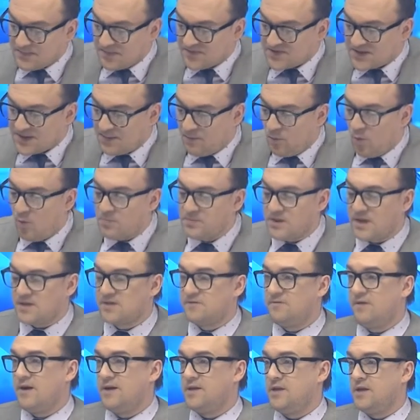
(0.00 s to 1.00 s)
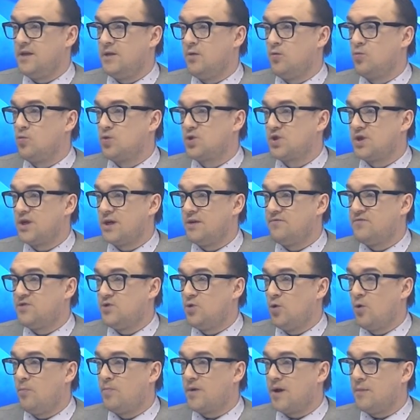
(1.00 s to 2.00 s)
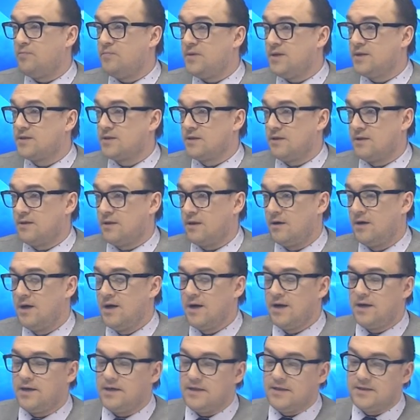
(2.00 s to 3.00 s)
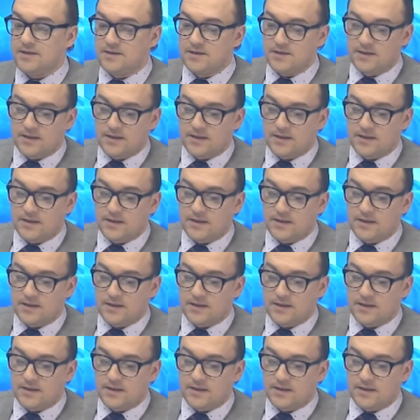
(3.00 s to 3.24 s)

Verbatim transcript: самом названии уже все прописано. Из